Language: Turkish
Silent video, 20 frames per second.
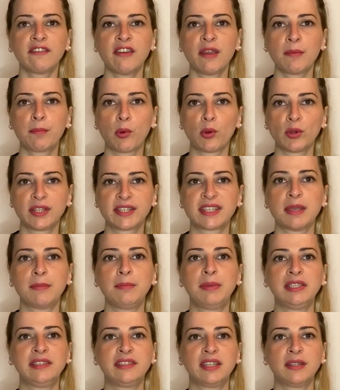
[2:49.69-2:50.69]
ve
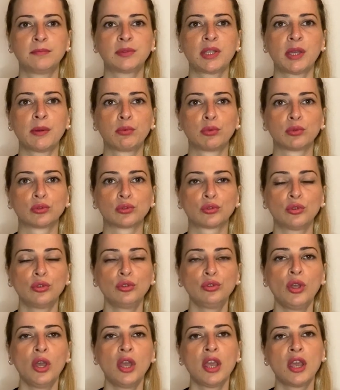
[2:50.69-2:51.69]
polise bildirimde
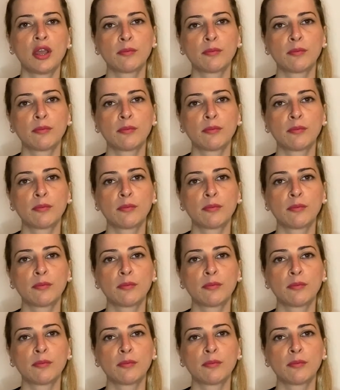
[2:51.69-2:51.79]
bulunun.